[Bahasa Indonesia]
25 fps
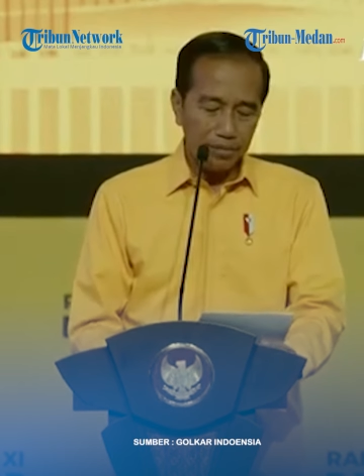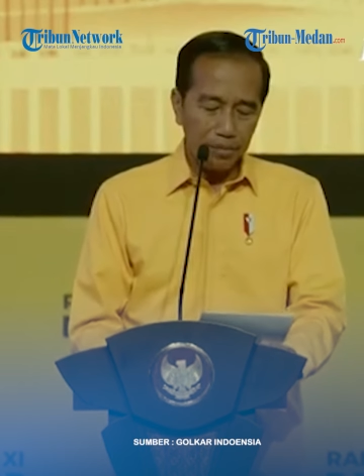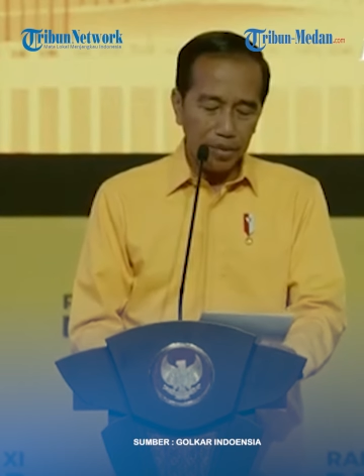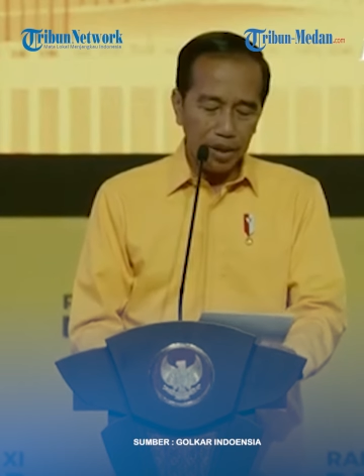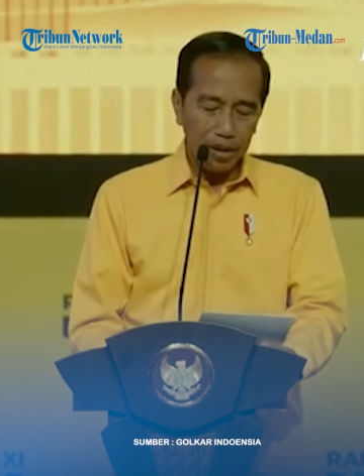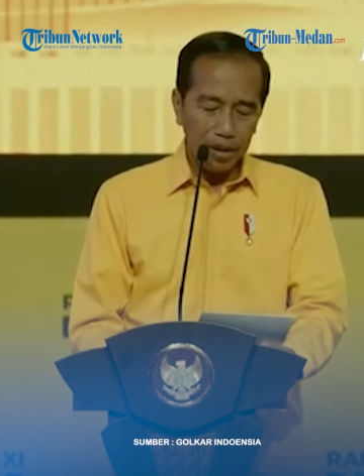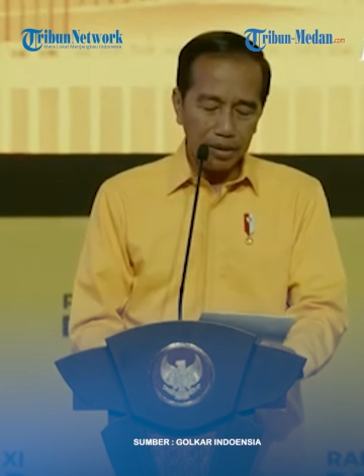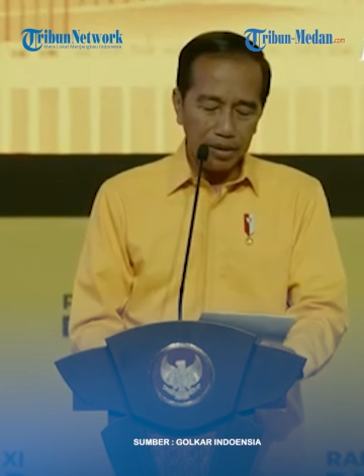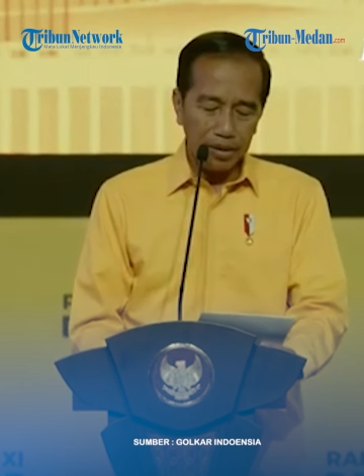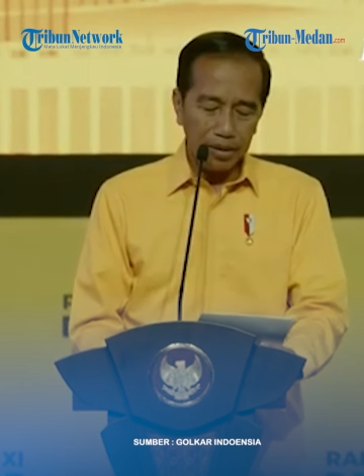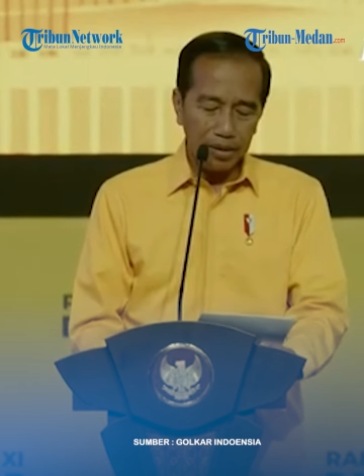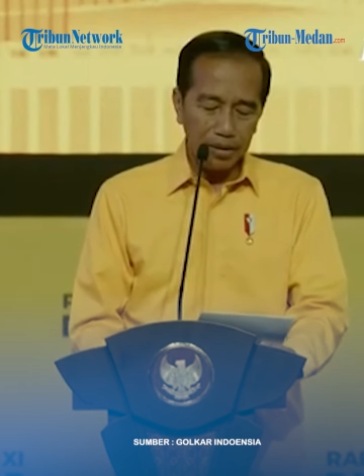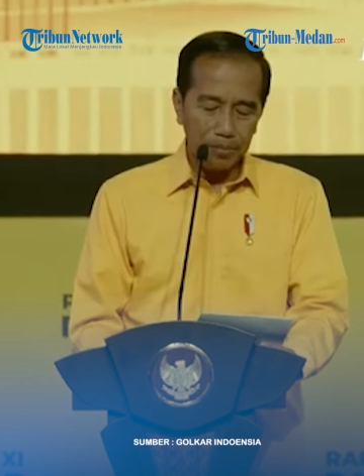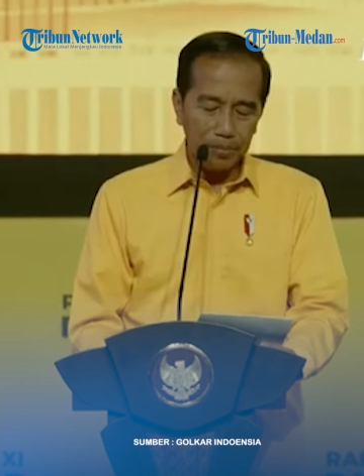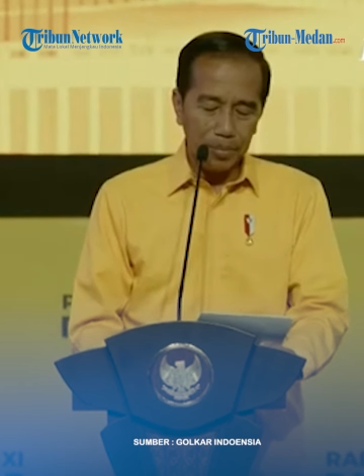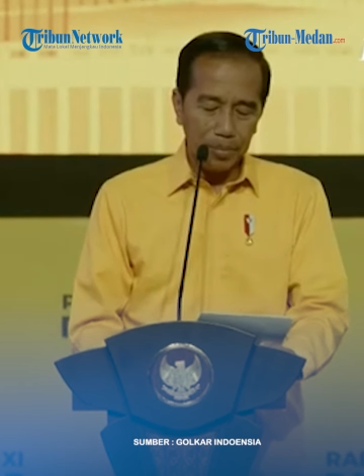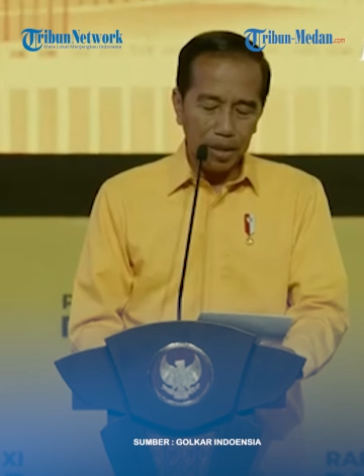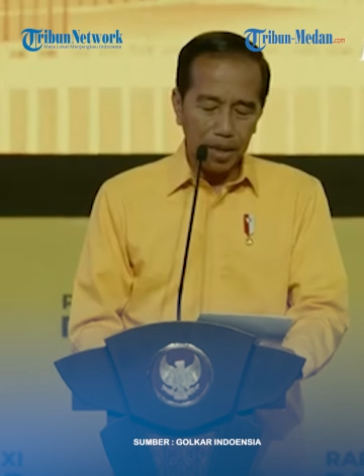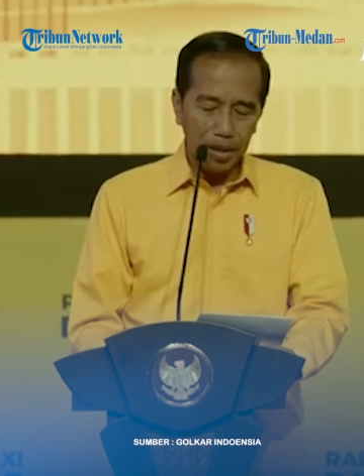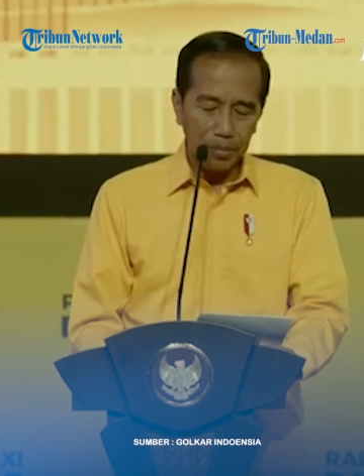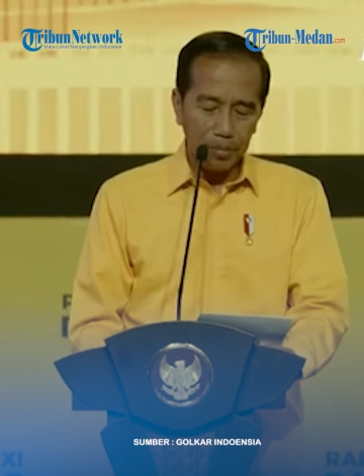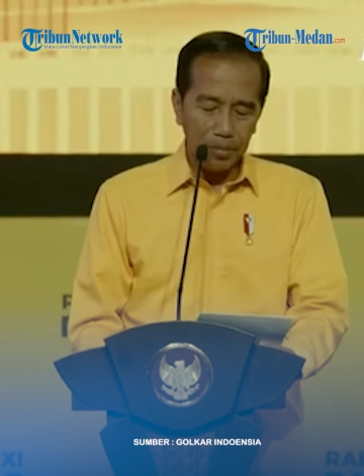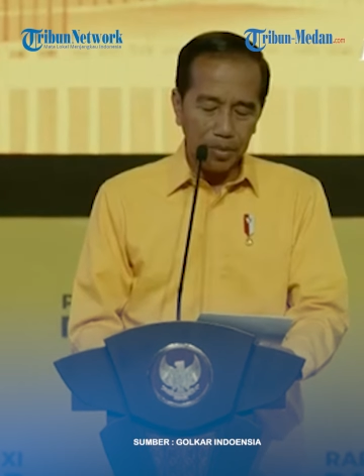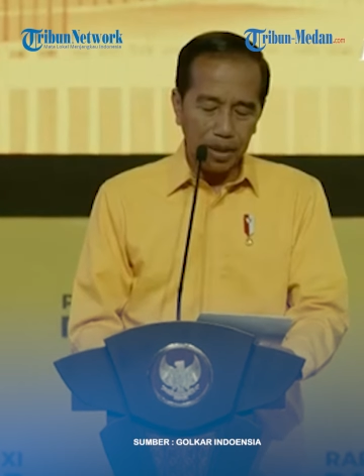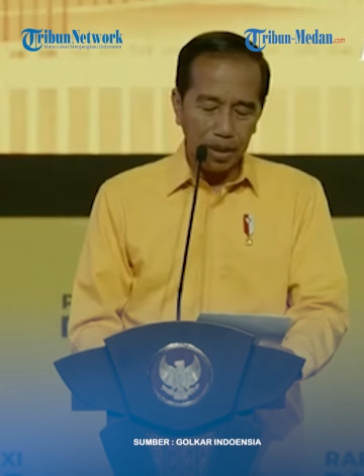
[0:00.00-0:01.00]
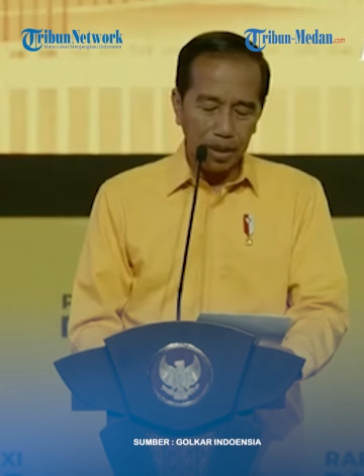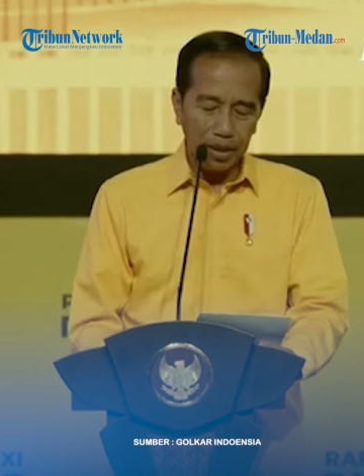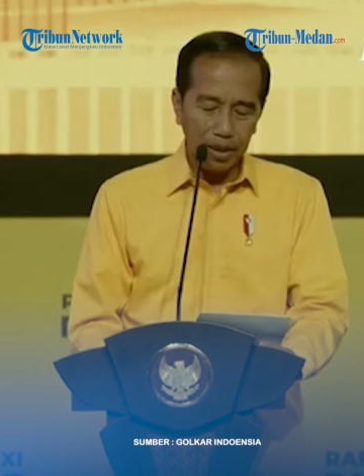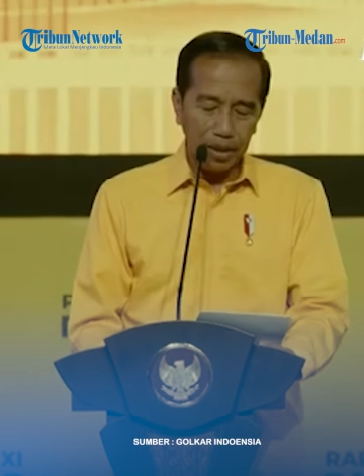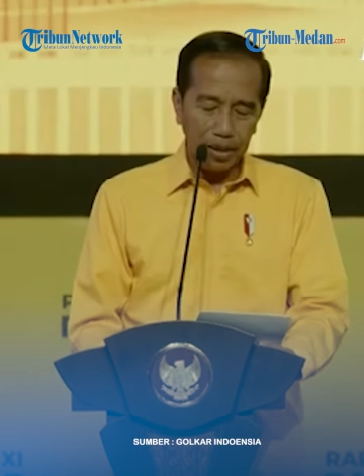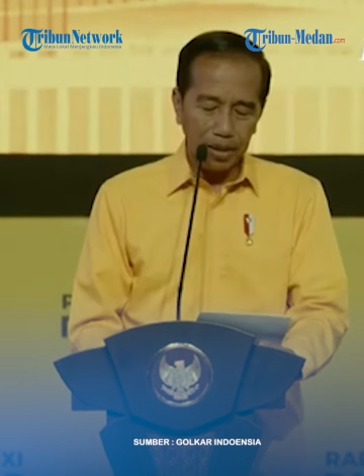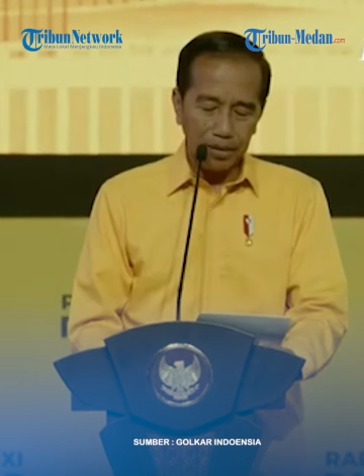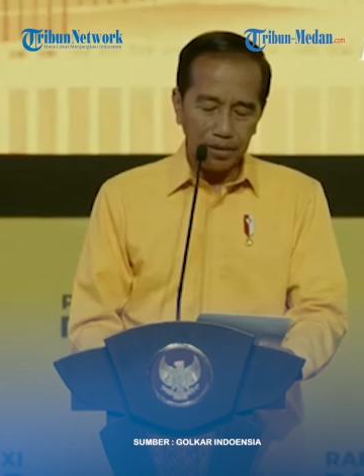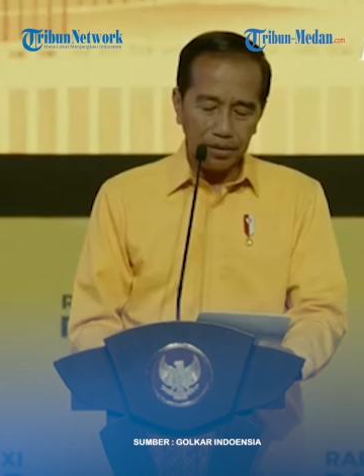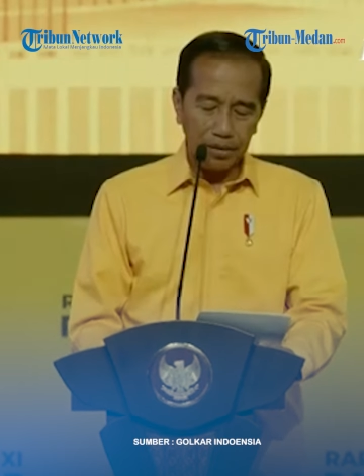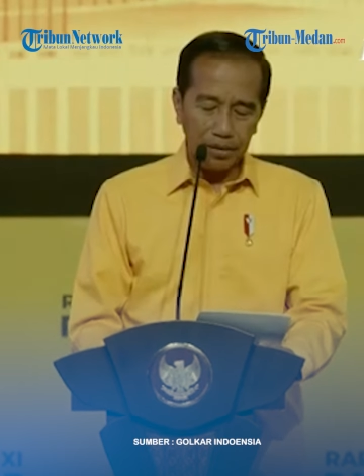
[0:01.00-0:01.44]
bagi pihak-pihak